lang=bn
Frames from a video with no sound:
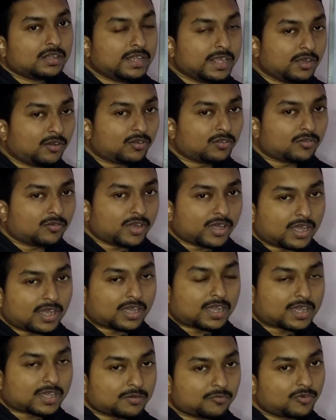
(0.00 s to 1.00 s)
দিগন্ত রেখা
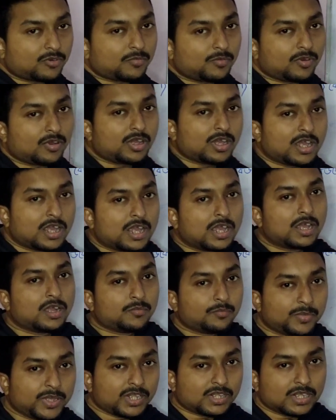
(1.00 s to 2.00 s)
কাকে বলবো
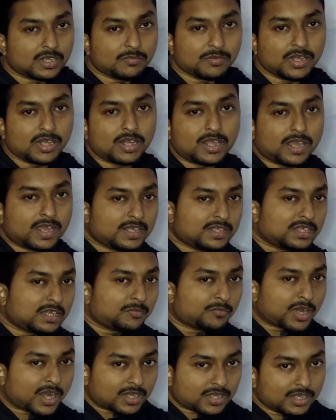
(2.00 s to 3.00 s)
পৃথিবীর এই যে
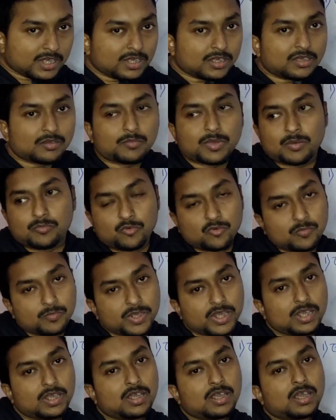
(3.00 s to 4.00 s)
মাটি বা
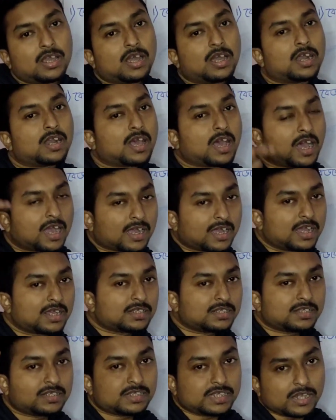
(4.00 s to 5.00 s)
ভূমি আর
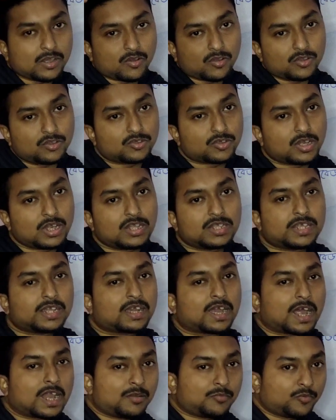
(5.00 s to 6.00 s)
আকাশ যে অঞ্চলে যে
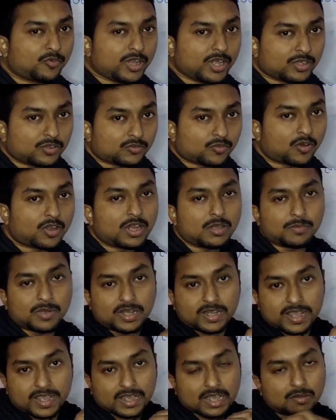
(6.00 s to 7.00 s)
কাল্পনিক তলে
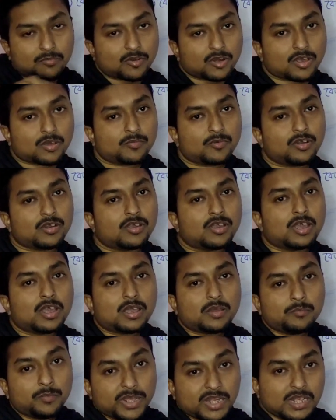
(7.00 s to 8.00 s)
বা রেখা বরাবর
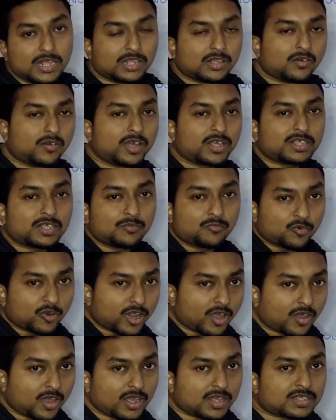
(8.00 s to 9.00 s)
মিলিত হয়েছে
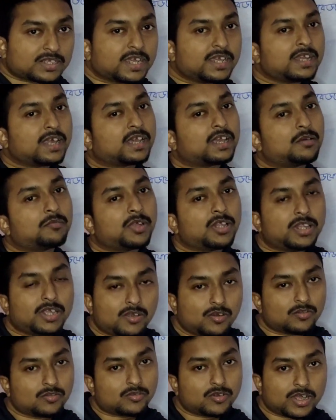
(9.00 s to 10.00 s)
মনে হয় সেইটাকে আমরা
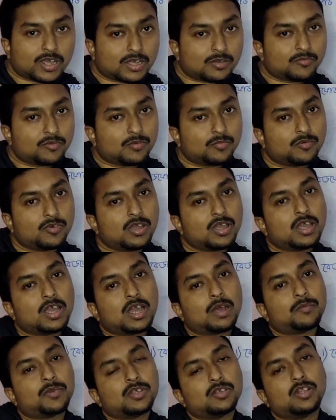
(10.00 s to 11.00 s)
দিগন্ত রেখা বলবো
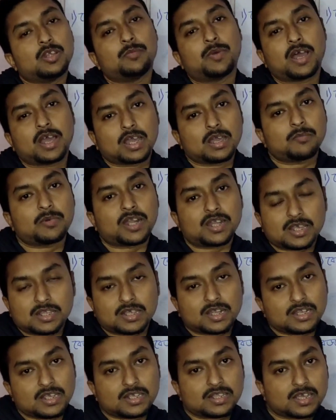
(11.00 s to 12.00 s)
আমরা যদি ফাঁকা মাঠে
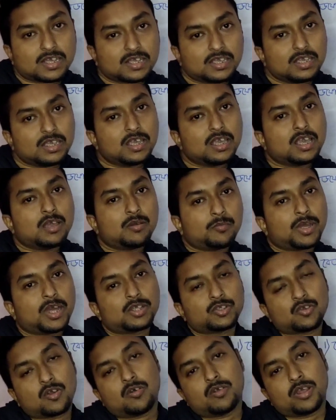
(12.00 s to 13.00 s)
দাঁড়িয়ে থাকি
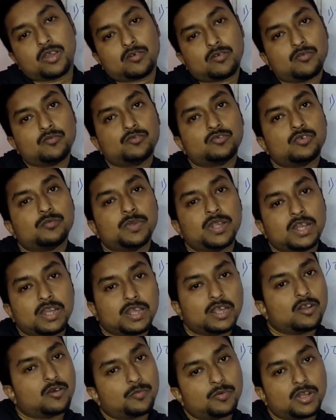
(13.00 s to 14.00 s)
বা শহরে কোনো উঁচু
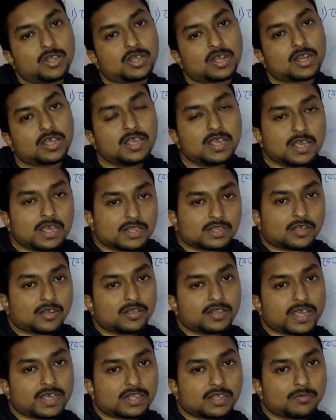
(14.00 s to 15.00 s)
বিল্ডিংয়ের ওপরে দাঁড়াই
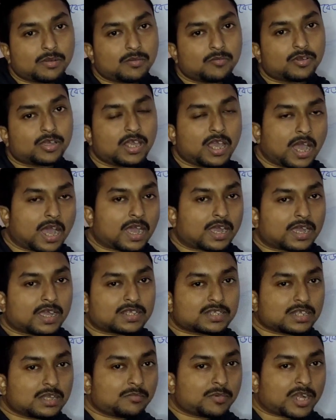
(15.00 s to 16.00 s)
তাহলে দেখতে পাবো কি
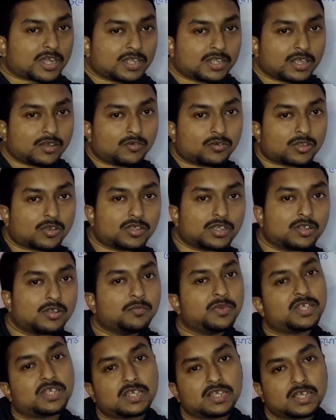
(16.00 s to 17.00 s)
আকাশটা মাটিতে কোথাও যেন
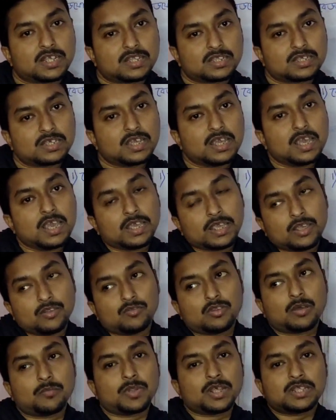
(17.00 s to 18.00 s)
মিশে যাচ্ছে
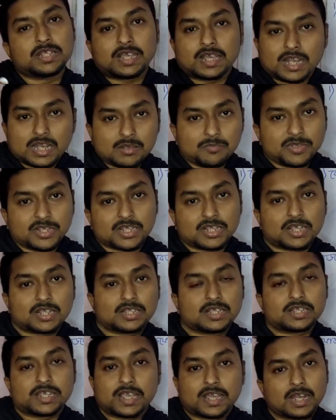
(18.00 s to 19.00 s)
কিন্তু আমরা যেখানে মিশে
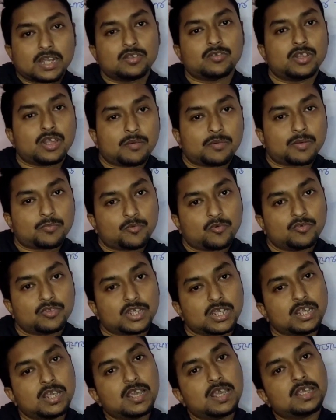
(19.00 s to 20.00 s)
যাচ্ছে সেখানে যদি আবার
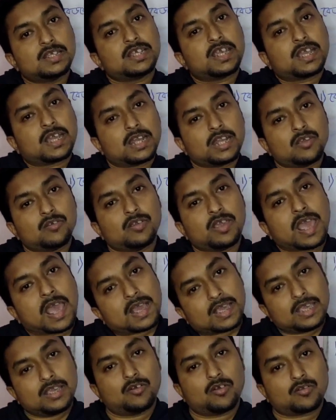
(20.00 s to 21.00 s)
পৌঁছাই সেখানেও গিয়ে
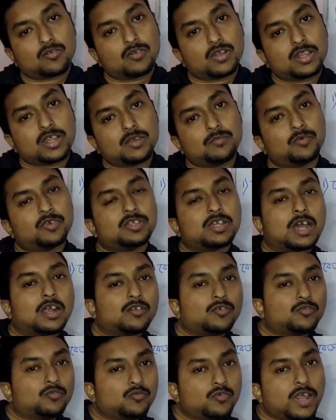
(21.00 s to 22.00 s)
একই ঘটনা দেখবো যে
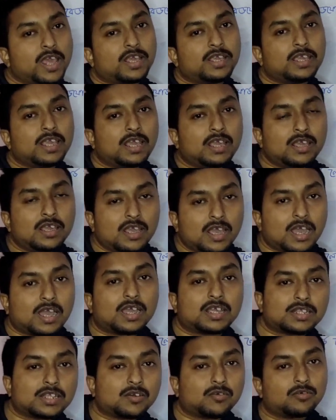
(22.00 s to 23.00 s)
আরও দূরে গিয়ে
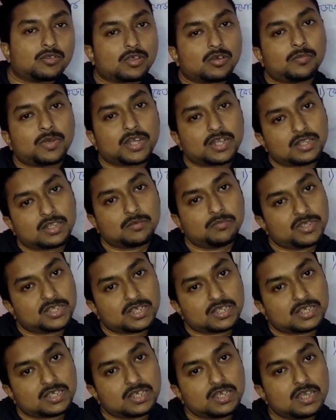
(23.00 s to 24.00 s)
আকাশটা কোথাও মাটিতে
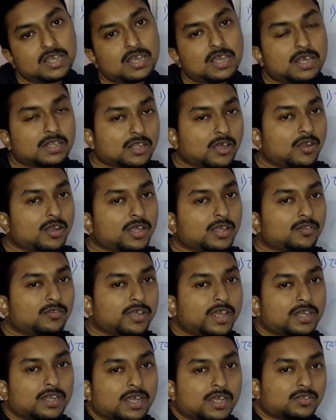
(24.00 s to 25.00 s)
মিশেছে তাহলে
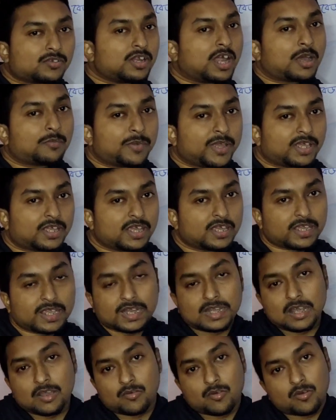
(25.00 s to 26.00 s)
কিন্তু এটা আসলে আপেক্ষিক
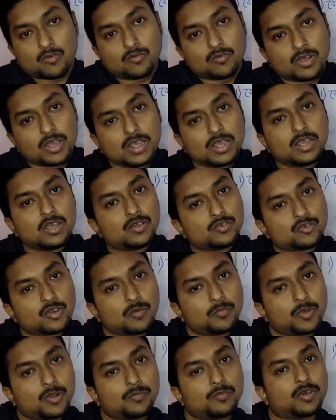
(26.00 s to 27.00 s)
এটা কখনোই
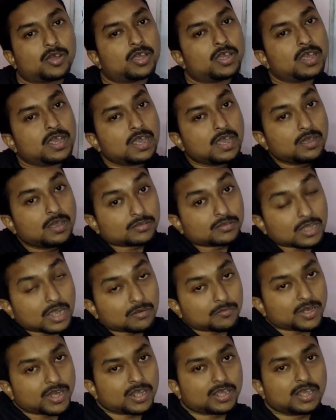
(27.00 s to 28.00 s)
সম্ভব নয়
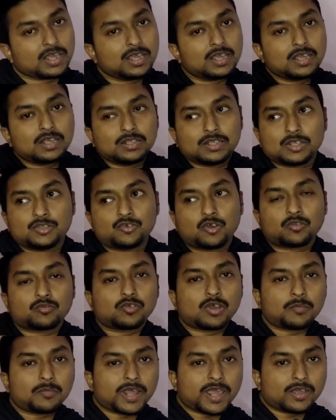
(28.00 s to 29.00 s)
তার মানে কি যে
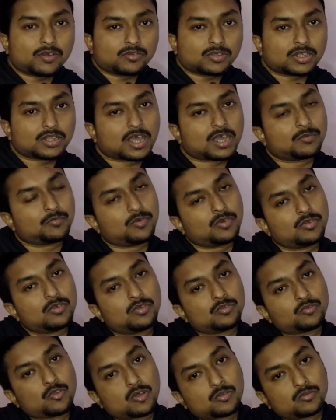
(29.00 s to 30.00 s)
যত আমরা এগোতে থাকবো
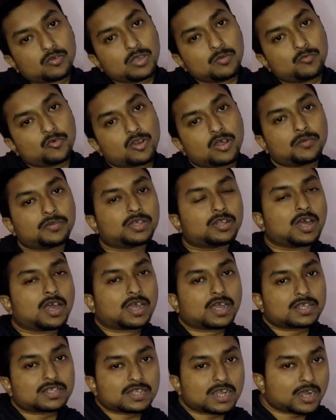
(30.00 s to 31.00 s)
ততই মনে হবে যেন
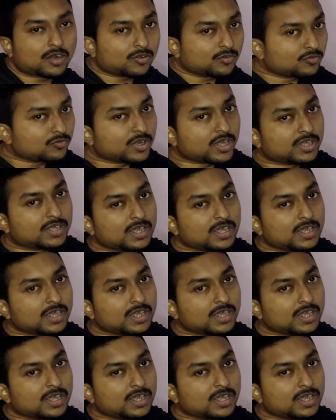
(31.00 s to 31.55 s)
আকাশটা আরও দূরে